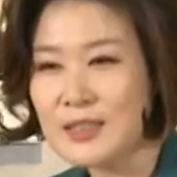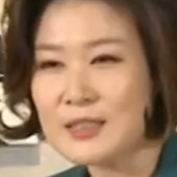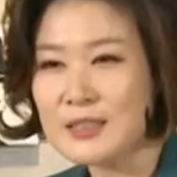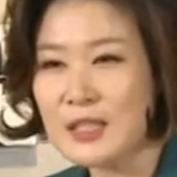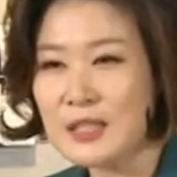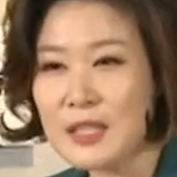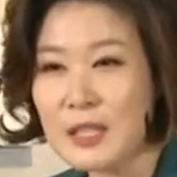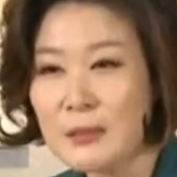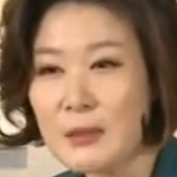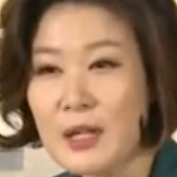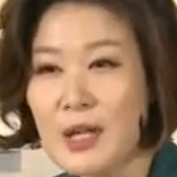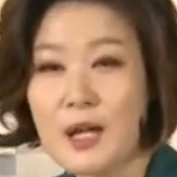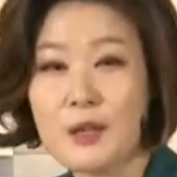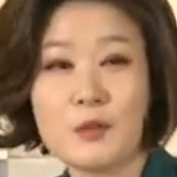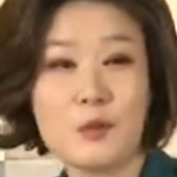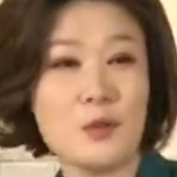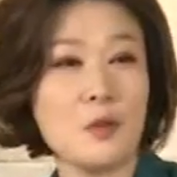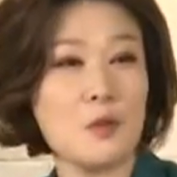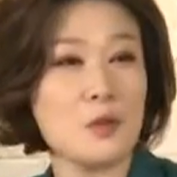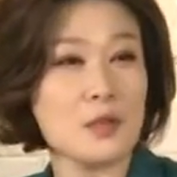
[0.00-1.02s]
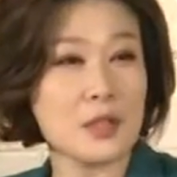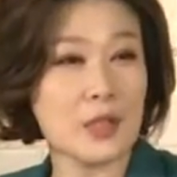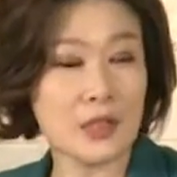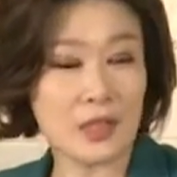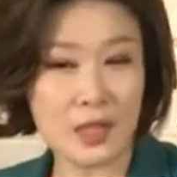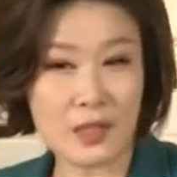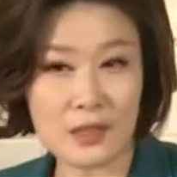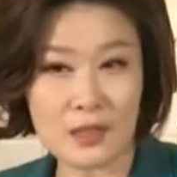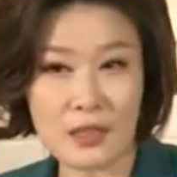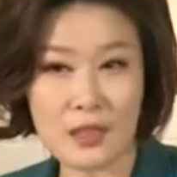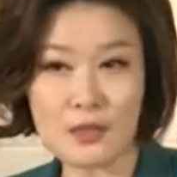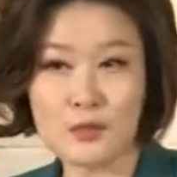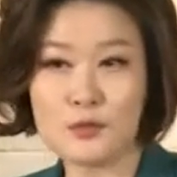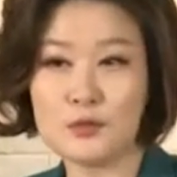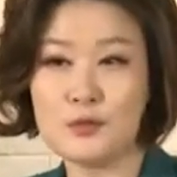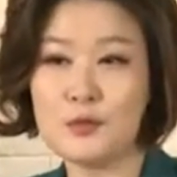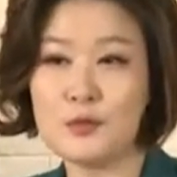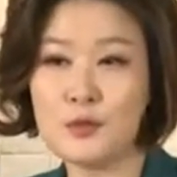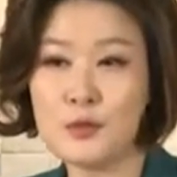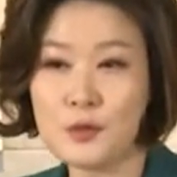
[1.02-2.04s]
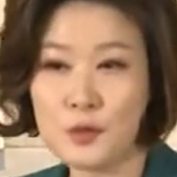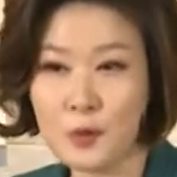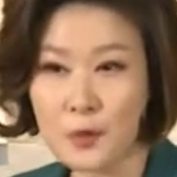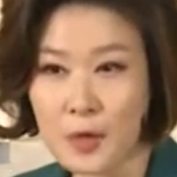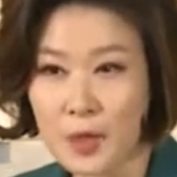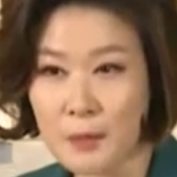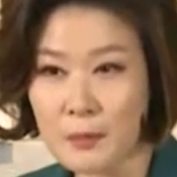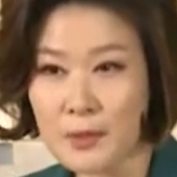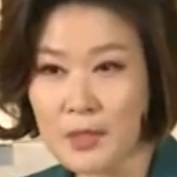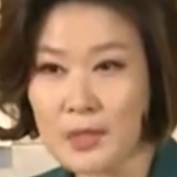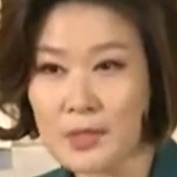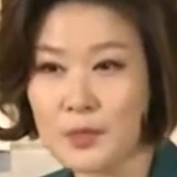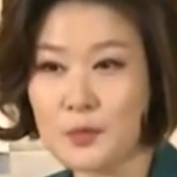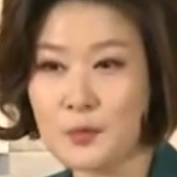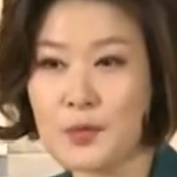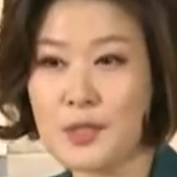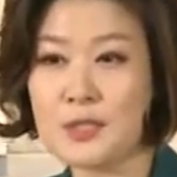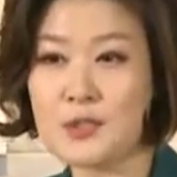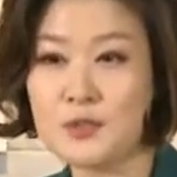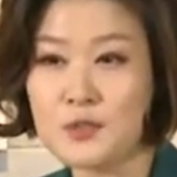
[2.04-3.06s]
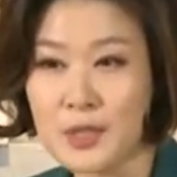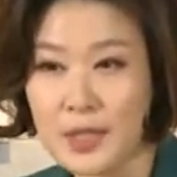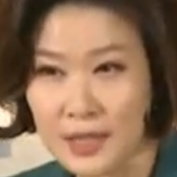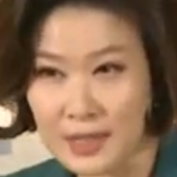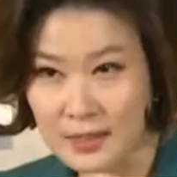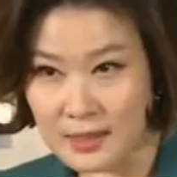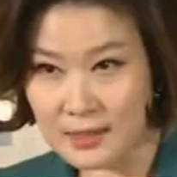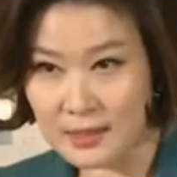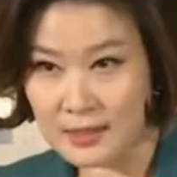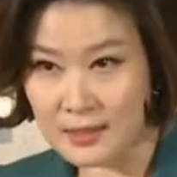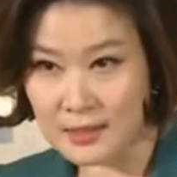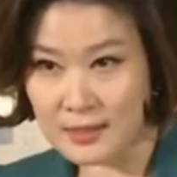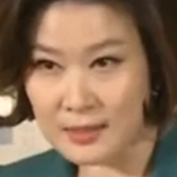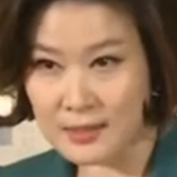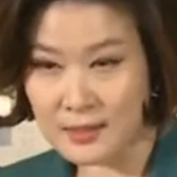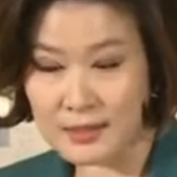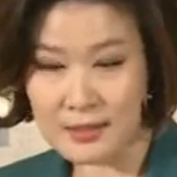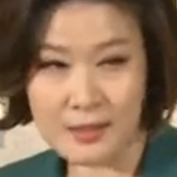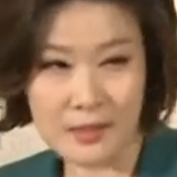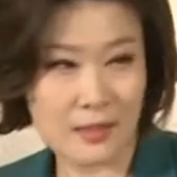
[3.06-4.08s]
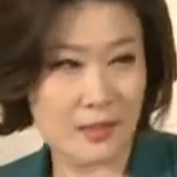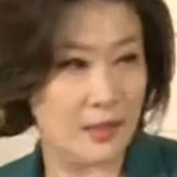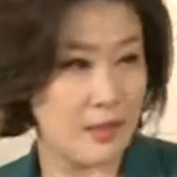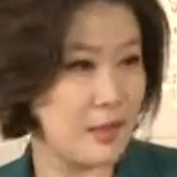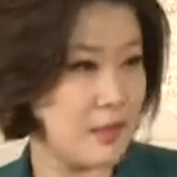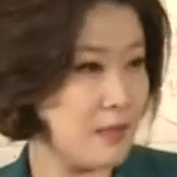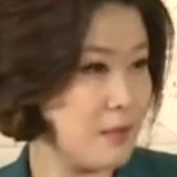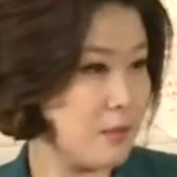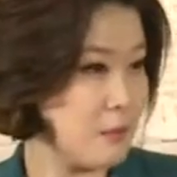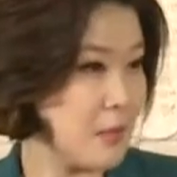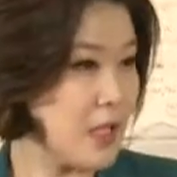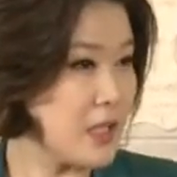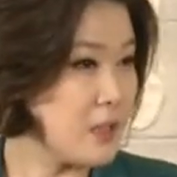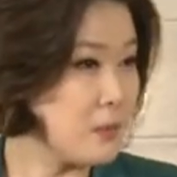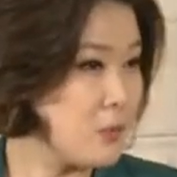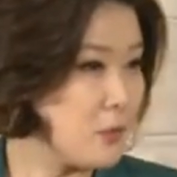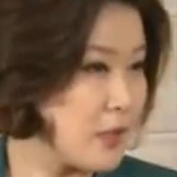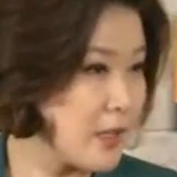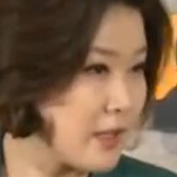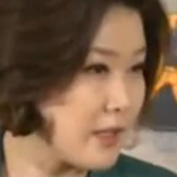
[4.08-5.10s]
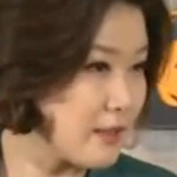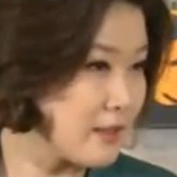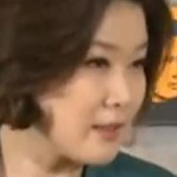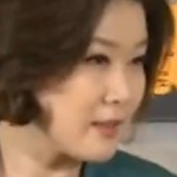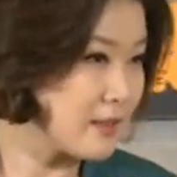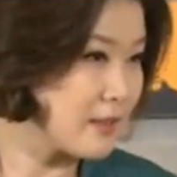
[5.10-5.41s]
상대방하고 생각을 나누고 교감을 하기 위한 수단. 말이 뭐예요?